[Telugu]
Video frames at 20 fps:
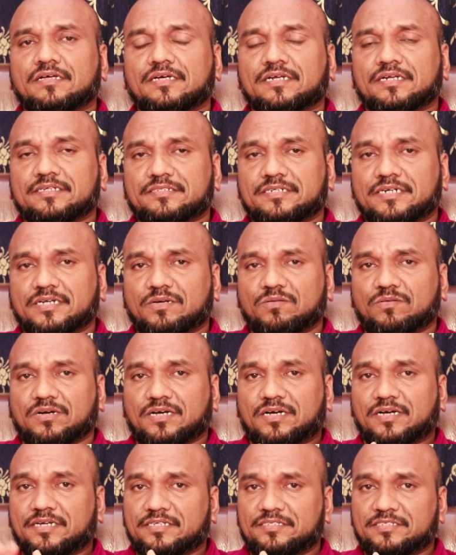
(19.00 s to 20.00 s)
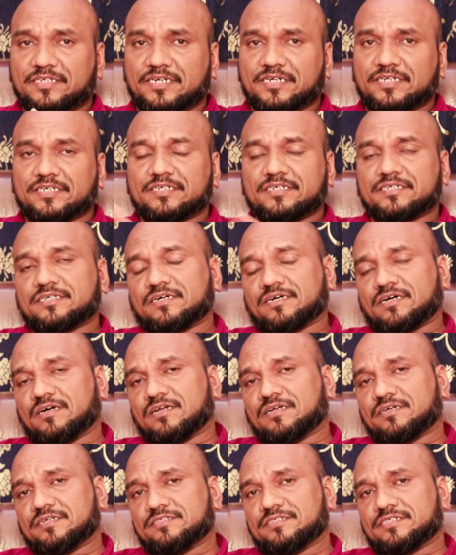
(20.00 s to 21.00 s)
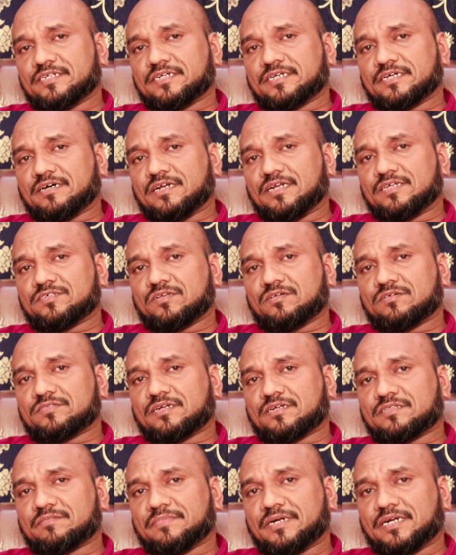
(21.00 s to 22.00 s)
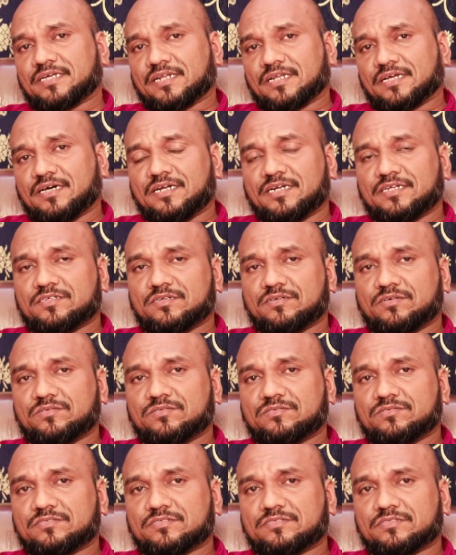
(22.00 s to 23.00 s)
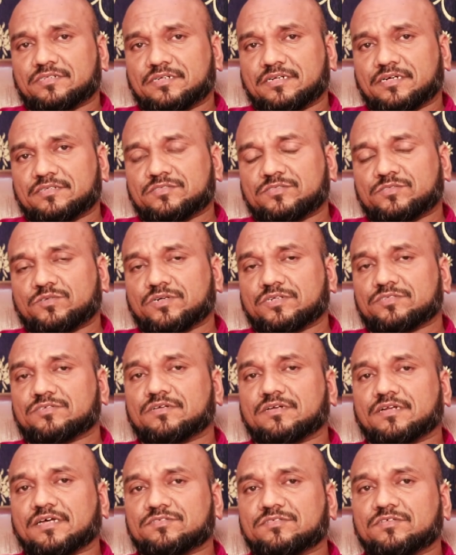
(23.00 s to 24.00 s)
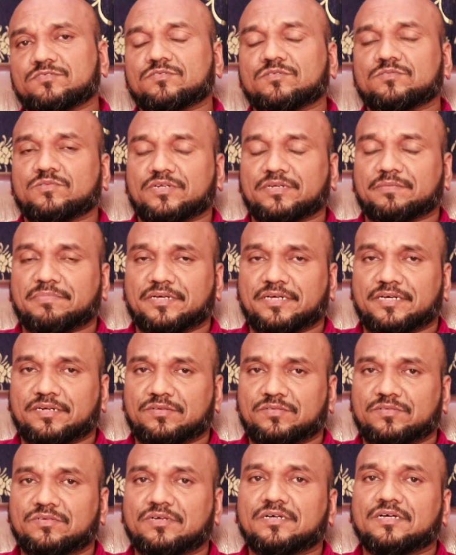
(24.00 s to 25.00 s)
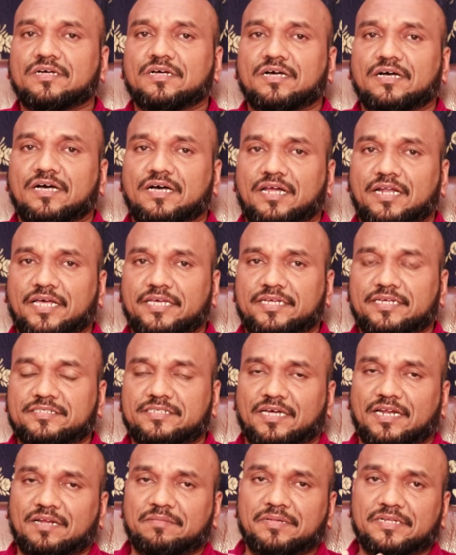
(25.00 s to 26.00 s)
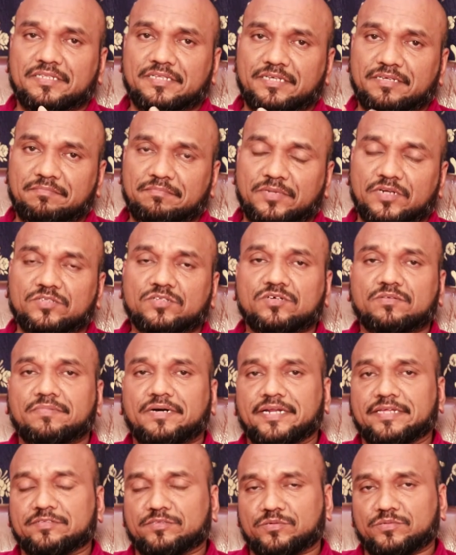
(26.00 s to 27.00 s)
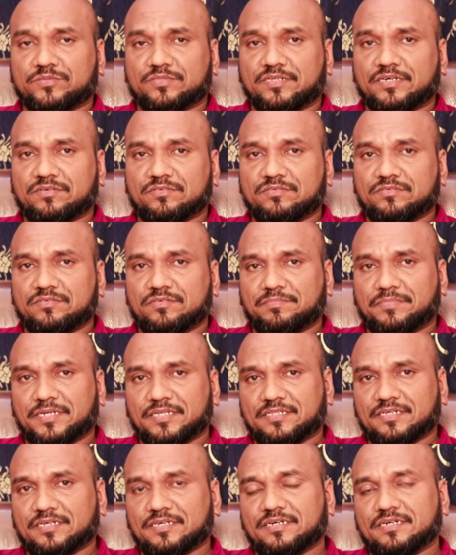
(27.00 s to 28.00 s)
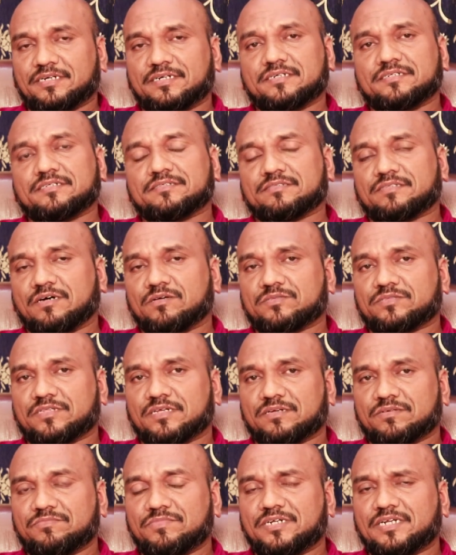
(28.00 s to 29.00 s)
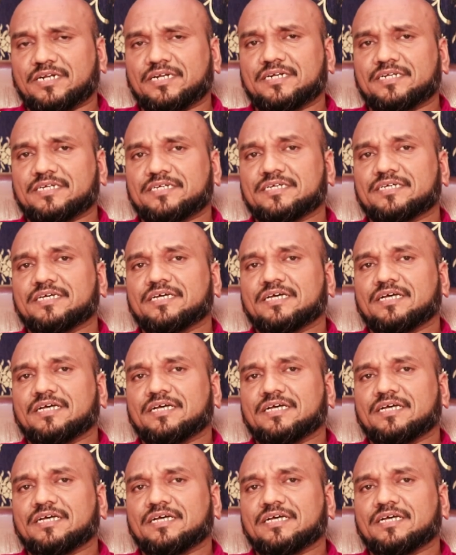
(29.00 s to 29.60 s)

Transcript: రీసెంట్గా ఒక ఇంజనీరింగ్ కాలేజ్ ఇంజనీరింగ్ కాలేజీలో తర్వాత మెడికల్ కాలేజీలో స్టూడెంట్స్ డ్రగ్స్ తీసుకుని దొరికిపోయారు అలాగే చాలామంది మందుకు బానిస అవుతున్నారు విపరీతంగా తాగుతున్నారు బట్ అన్నిటికీ